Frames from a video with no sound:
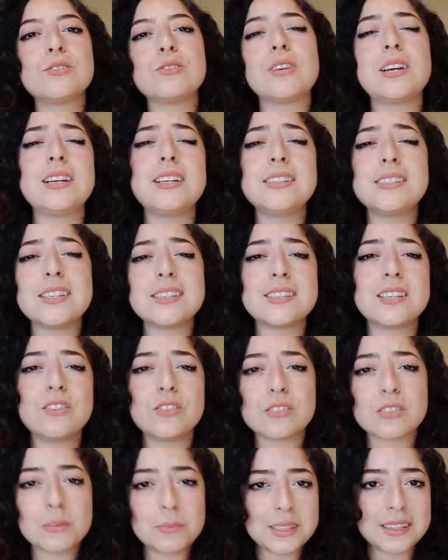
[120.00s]
sus sugerencias en
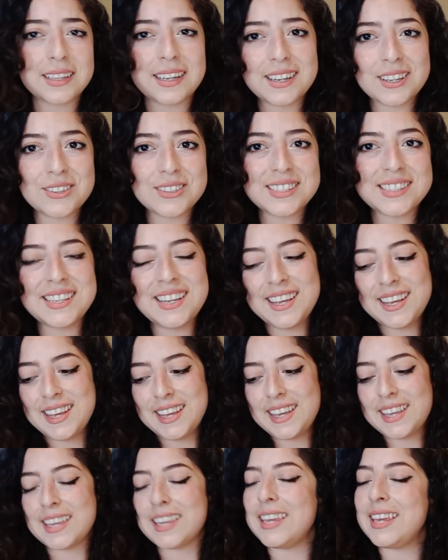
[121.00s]
los comentarios.
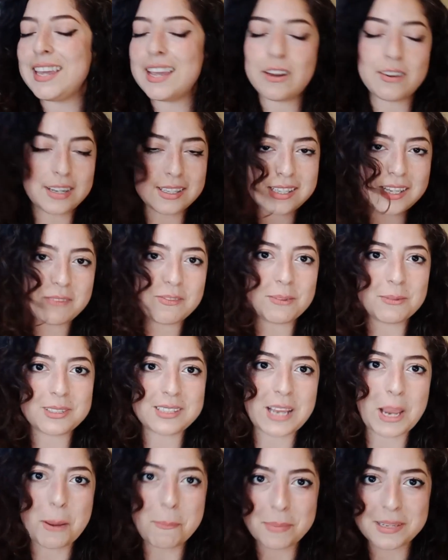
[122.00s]
Y ahora sí,
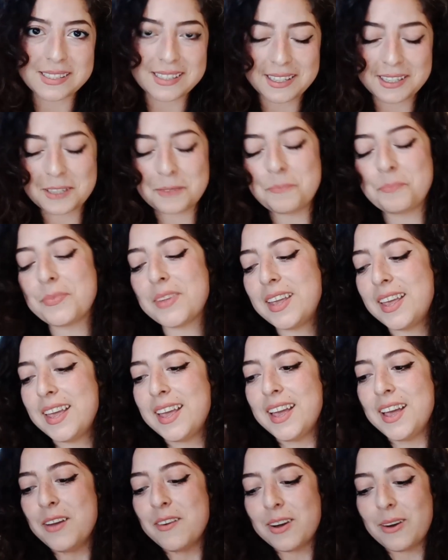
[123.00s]
vamos a empezar.
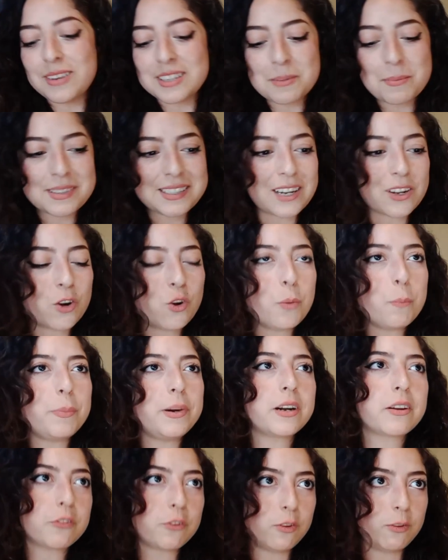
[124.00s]
Vamos a empezar con un
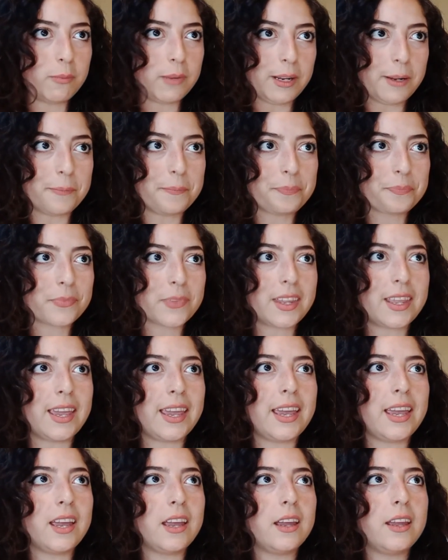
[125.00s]
perfume
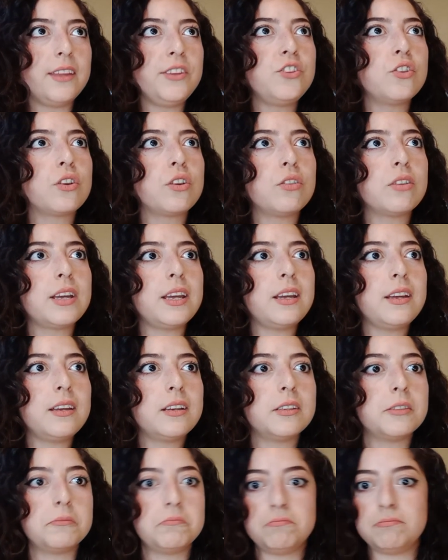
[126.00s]
que yo creo
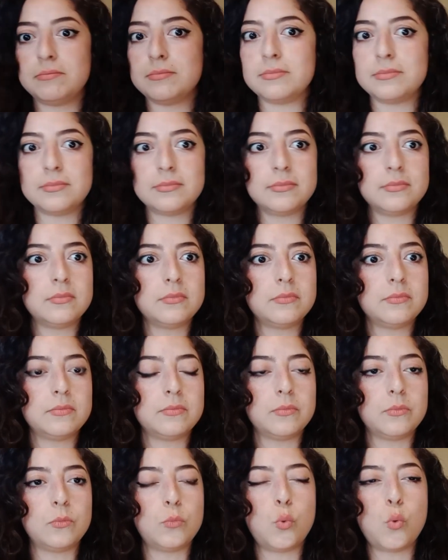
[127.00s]
que...
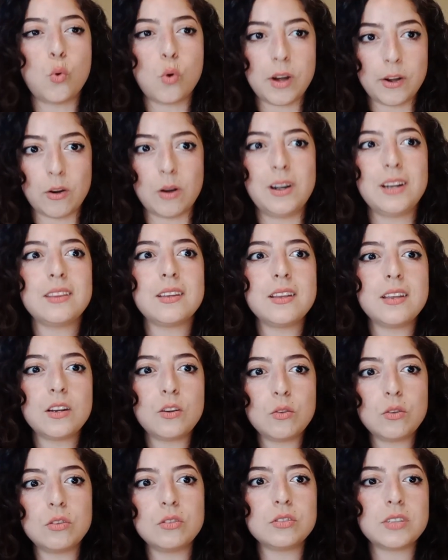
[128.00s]
Bueno, ahorita
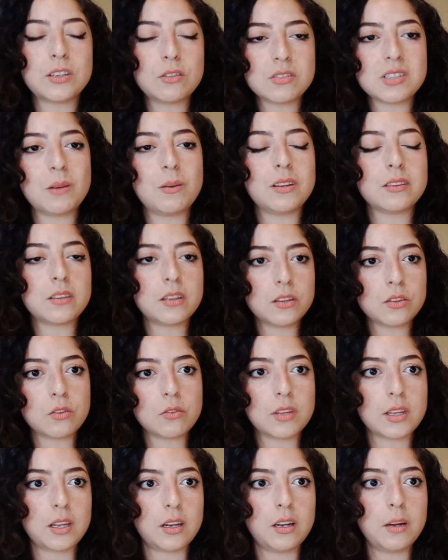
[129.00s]
ya no, ya no se habla
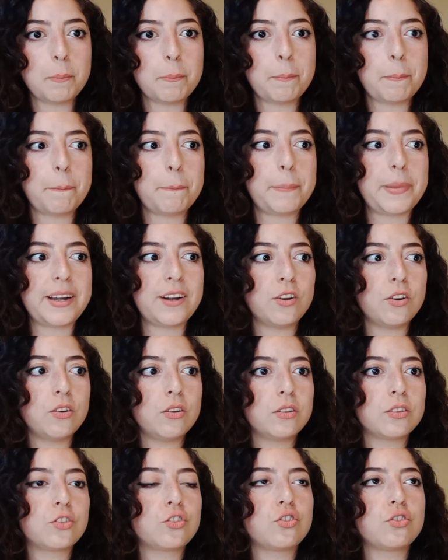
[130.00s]
tanto de él,
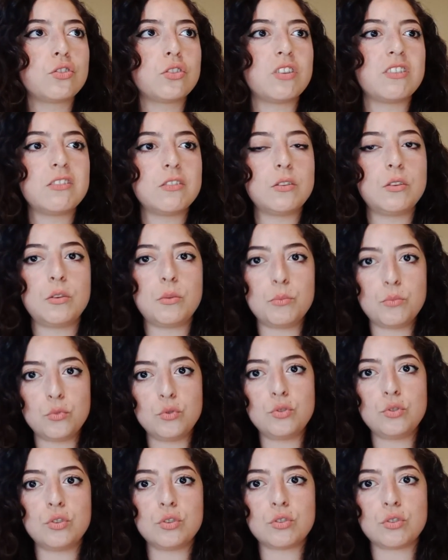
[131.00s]
pero todo
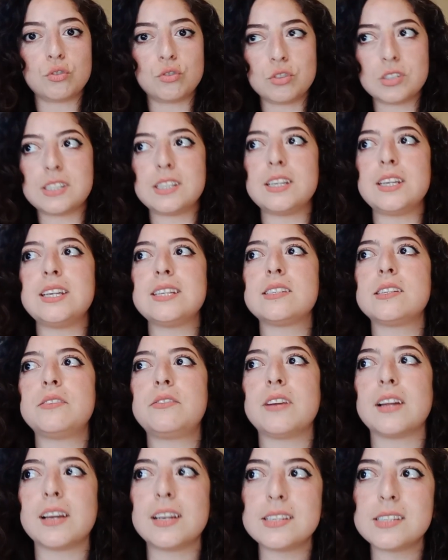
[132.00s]
mundo conoce esta
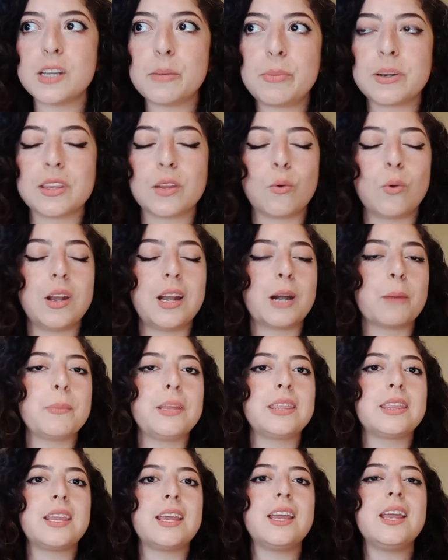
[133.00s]
fragancia,
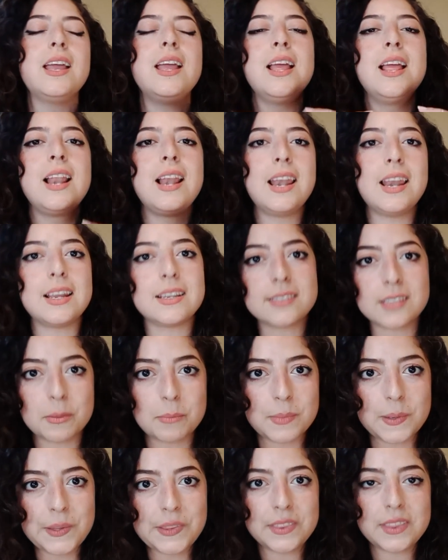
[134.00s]
particularmente las
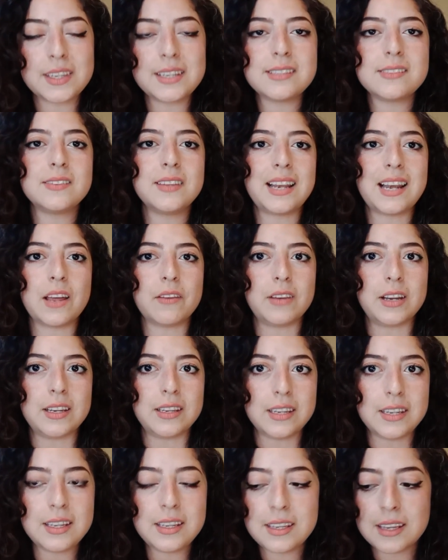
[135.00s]
amantes de la
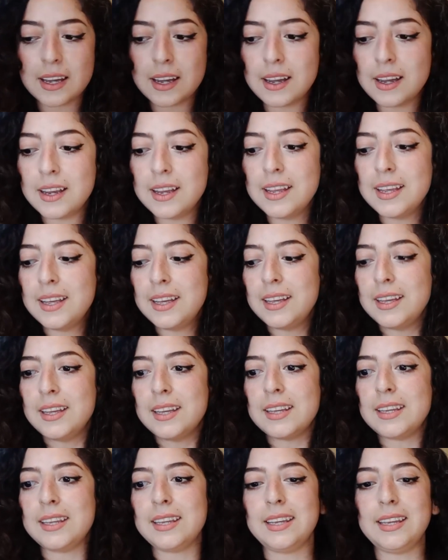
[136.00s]
vainilla
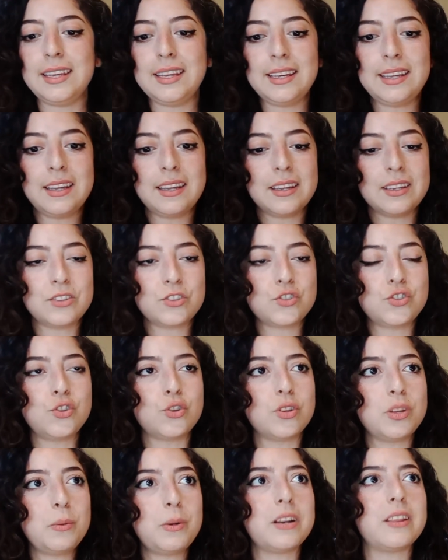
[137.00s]
y
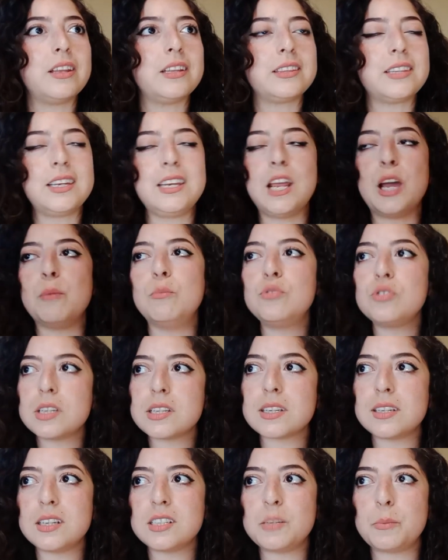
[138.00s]
yo de verdad tenía
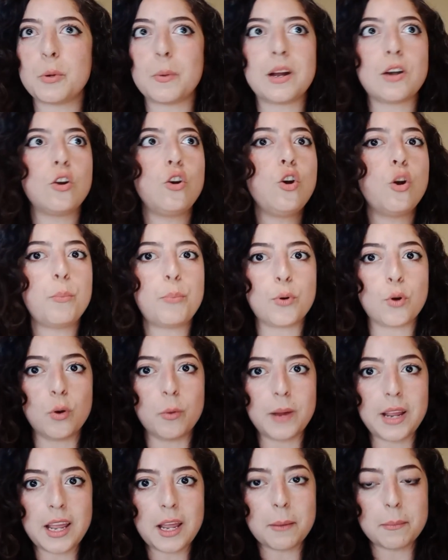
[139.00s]
muchas ganas de probarlo, lo
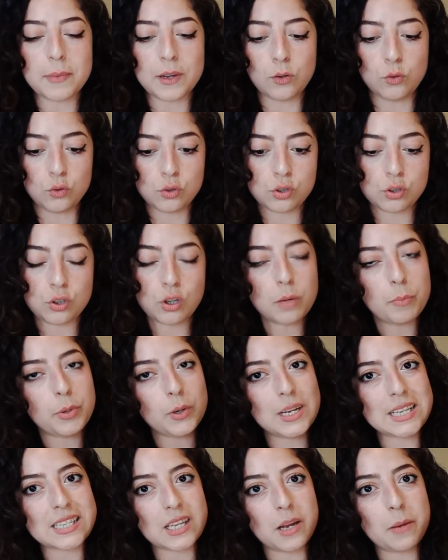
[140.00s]
probé, me gustó,
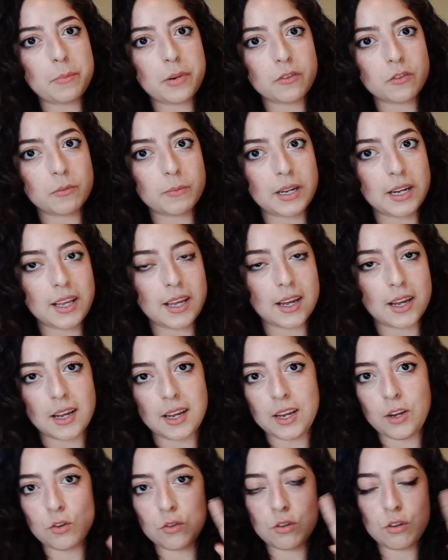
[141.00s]
pero estaba en
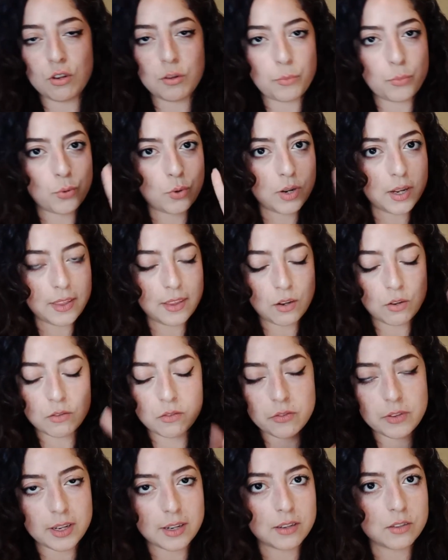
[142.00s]
perfumería y uno no puede
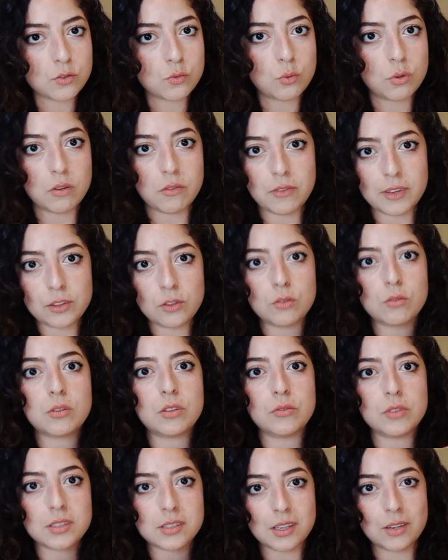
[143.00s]
confiar en su olfato
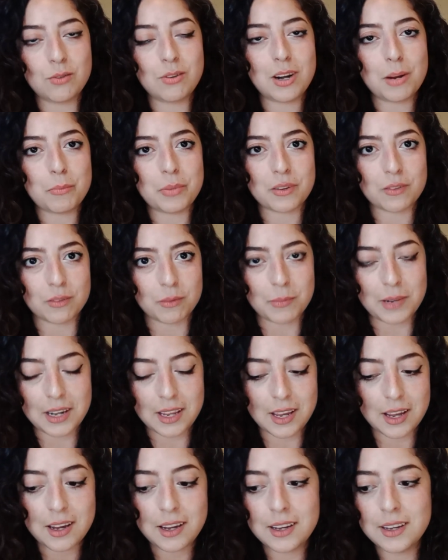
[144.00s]
cuando está en una
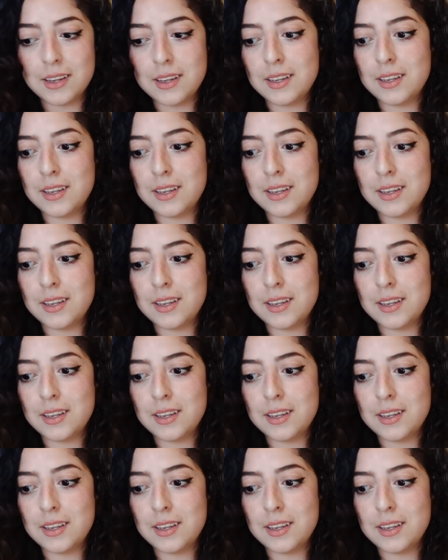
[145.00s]
perfumería